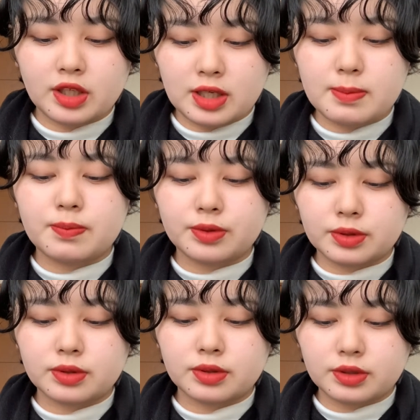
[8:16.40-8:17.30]
リップ
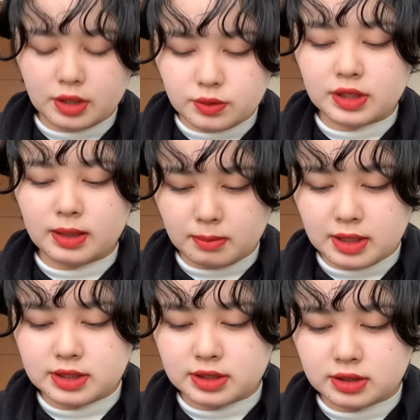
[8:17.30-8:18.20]
でござい
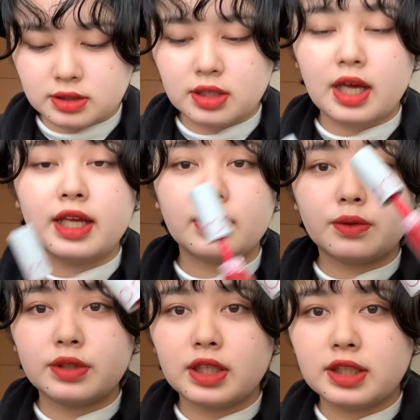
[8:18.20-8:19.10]
ますはい
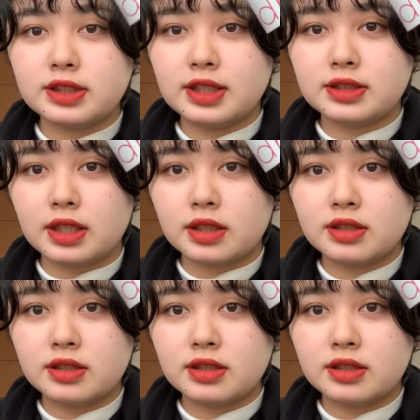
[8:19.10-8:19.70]
こんな感じですね